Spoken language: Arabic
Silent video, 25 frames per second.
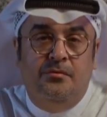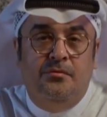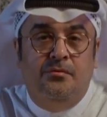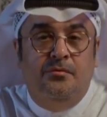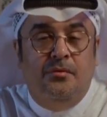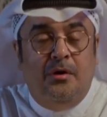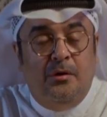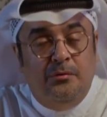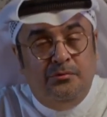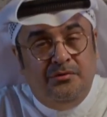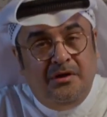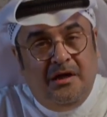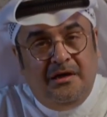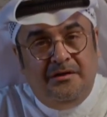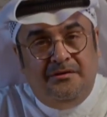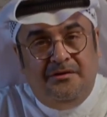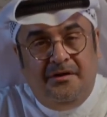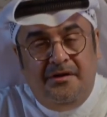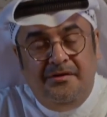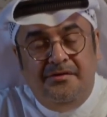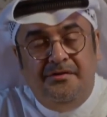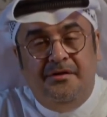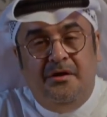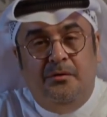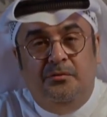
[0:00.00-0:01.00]
واودعت
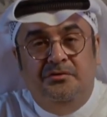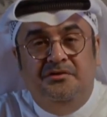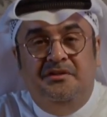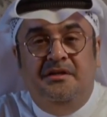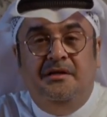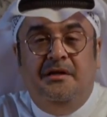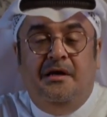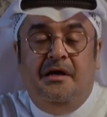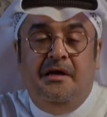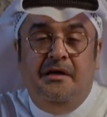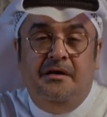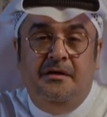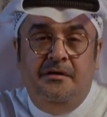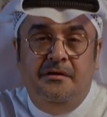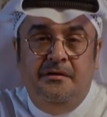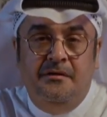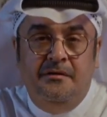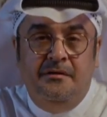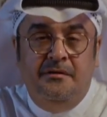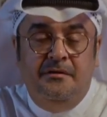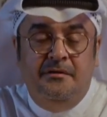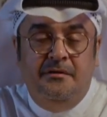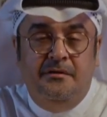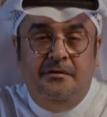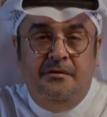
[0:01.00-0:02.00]
عنده وديعه
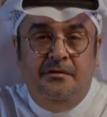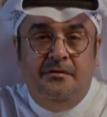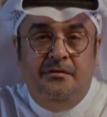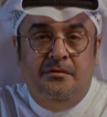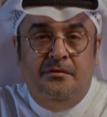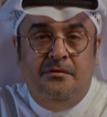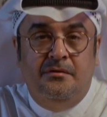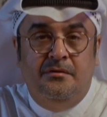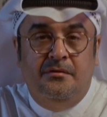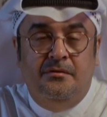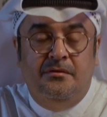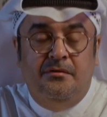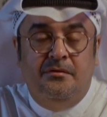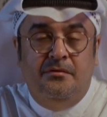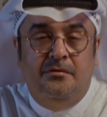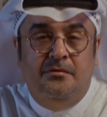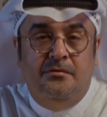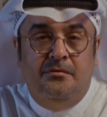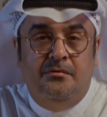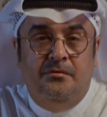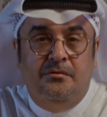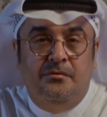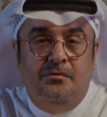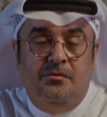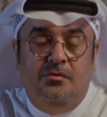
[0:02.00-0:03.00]

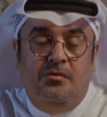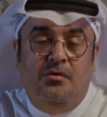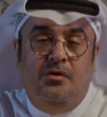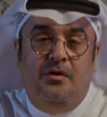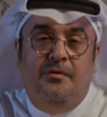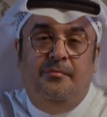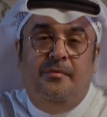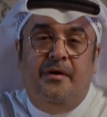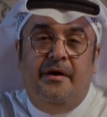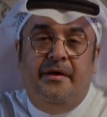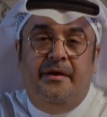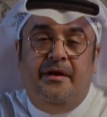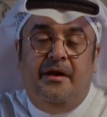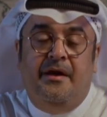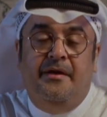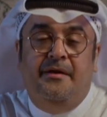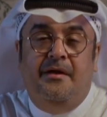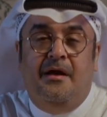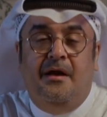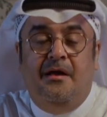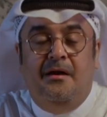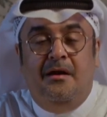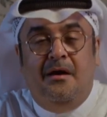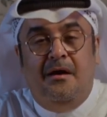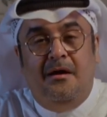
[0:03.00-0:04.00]
وهو عباره عن
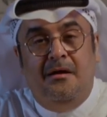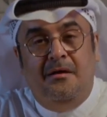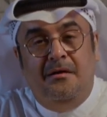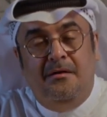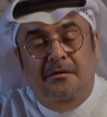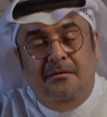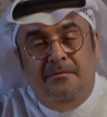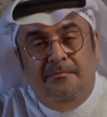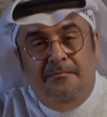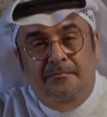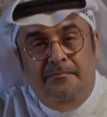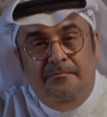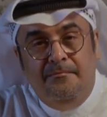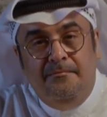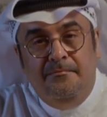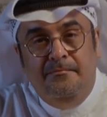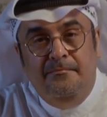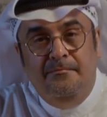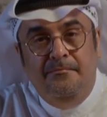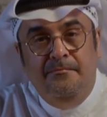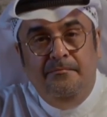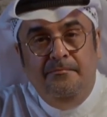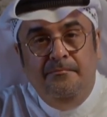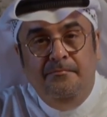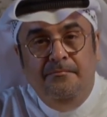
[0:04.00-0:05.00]
حلال
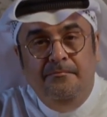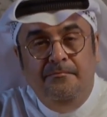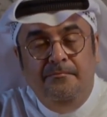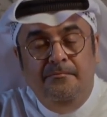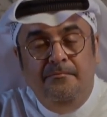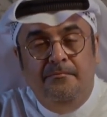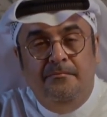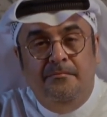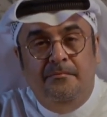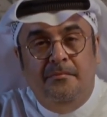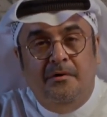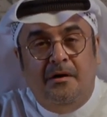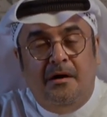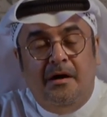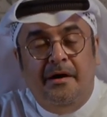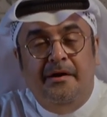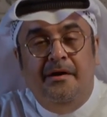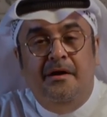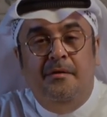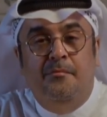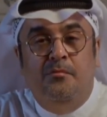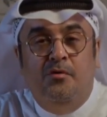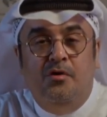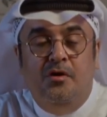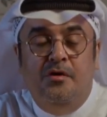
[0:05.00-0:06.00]

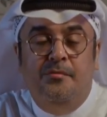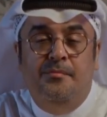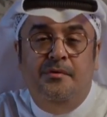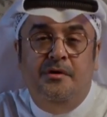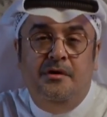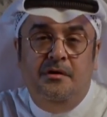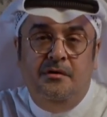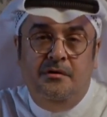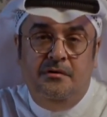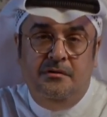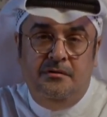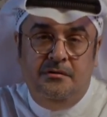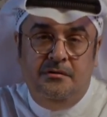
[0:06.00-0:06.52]
غنم وابل